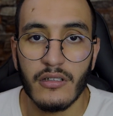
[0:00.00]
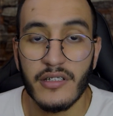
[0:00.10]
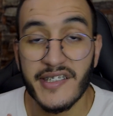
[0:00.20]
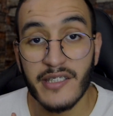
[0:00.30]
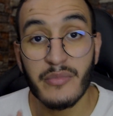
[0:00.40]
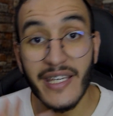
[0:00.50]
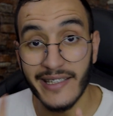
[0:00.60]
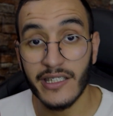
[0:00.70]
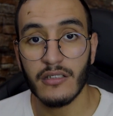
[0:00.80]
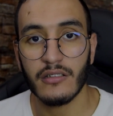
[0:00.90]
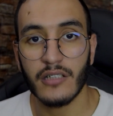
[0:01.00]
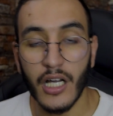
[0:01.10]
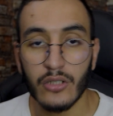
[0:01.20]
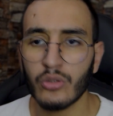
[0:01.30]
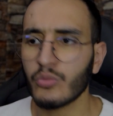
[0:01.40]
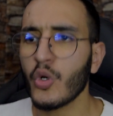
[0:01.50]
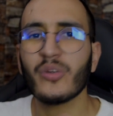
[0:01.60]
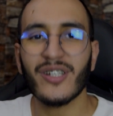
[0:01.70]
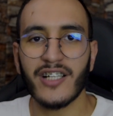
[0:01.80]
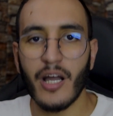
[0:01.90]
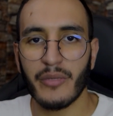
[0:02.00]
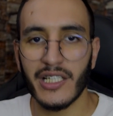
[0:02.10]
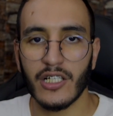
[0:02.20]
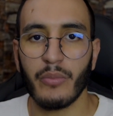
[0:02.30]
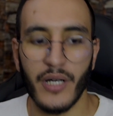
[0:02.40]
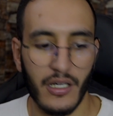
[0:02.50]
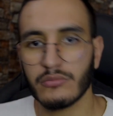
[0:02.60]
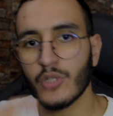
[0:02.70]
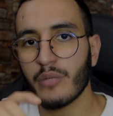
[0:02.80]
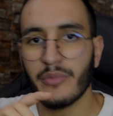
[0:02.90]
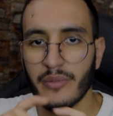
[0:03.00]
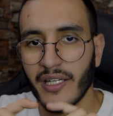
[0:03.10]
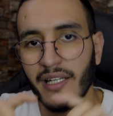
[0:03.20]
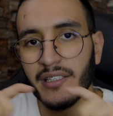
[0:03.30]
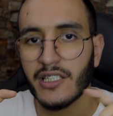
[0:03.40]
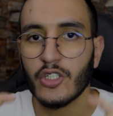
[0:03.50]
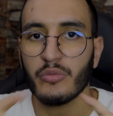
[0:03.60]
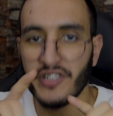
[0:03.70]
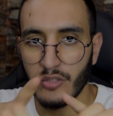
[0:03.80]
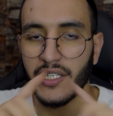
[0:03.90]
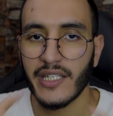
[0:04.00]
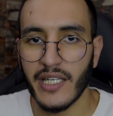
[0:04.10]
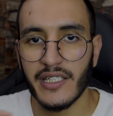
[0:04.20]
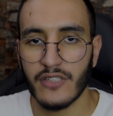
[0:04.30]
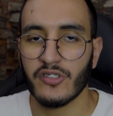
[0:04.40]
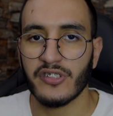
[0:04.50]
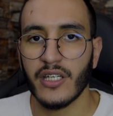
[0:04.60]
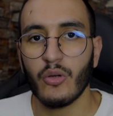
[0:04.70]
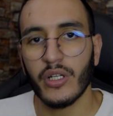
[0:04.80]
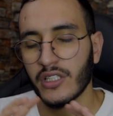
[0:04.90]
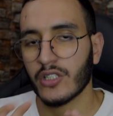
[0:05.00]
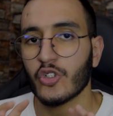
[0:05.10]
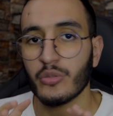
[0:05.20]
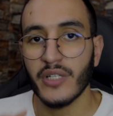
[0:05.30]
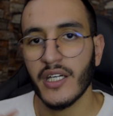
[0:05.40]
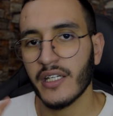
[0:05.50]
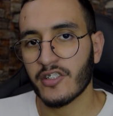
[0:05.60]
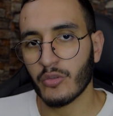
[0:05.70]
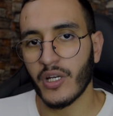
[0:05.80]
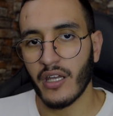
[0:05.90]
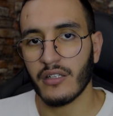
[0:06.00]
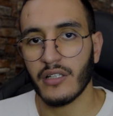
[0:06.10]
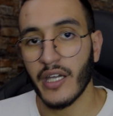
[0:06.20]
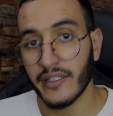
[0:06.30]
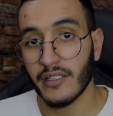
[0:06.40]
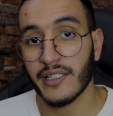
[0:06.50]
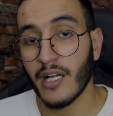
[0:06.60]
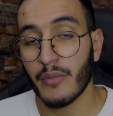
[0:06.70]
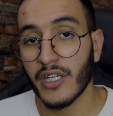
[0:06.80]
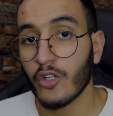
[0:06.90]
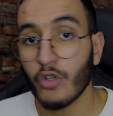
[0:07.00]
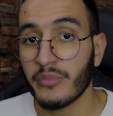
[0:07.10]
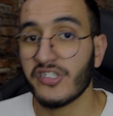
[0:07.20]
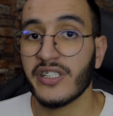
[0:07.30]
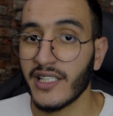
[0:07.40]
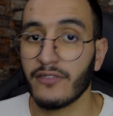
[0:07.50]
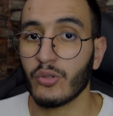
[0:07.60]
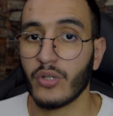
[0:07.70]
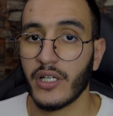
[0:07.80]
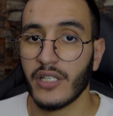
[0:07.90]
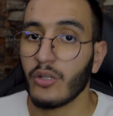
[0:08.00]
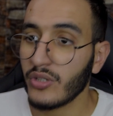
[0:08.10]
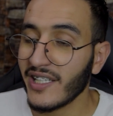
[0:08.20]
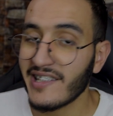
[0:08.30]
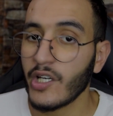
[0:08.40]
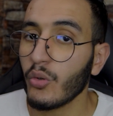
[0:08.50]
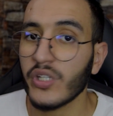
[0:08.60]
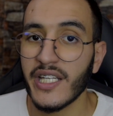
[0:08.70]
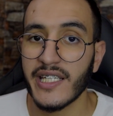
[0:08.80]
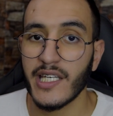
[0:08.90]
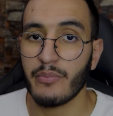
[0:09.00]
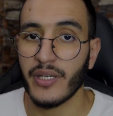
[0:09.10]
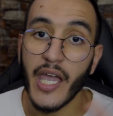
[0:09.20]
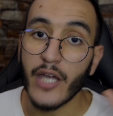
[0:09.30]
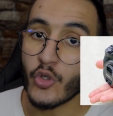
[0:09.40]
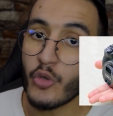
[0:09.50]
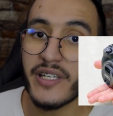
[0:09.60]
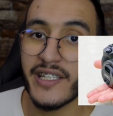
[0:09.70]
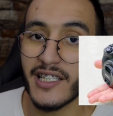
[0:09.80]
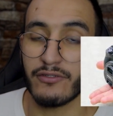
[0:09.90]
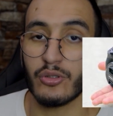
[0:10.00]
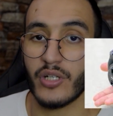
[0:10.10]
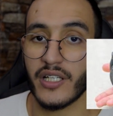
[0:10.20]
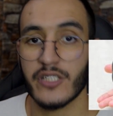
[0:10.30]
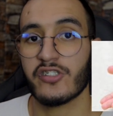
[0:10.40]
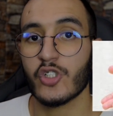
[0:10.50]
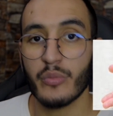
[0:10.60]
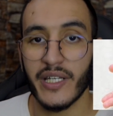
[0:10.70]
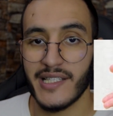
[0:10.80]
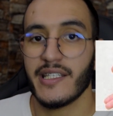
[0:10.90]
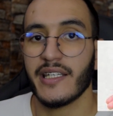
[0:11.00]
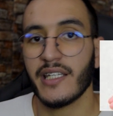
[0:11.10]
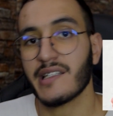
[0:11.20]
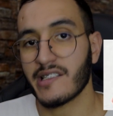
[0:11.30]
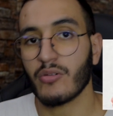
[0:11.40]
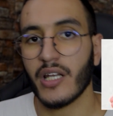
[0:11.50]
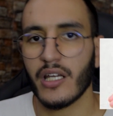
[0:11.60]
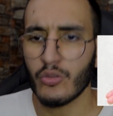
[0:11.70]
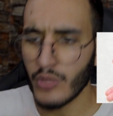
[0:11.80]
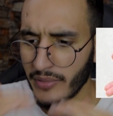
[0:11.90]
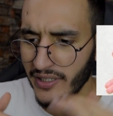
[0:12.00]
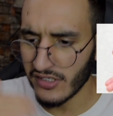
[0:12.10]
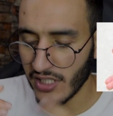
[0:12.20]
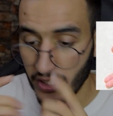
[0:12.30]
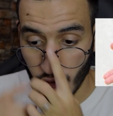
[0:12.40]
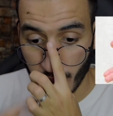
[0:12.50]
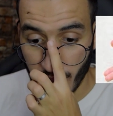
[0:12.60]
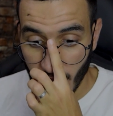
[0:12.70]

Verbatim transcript: 600 آه، دي كانون المهم ديك الكاميرات الكبار المهم انا راني نحط لكم التصويره ديال هذه كيفاش دايره وغادي نحط لكم التصويره هنا هذه ديال الكاميرات هادو راه ماشي ديال الفلوقات هادو ديال التصاور وديال الكليبات هادو هما ديال الفلوقات شتيهم هاد يعني هاد الصور هادو المهم انا جاي لكم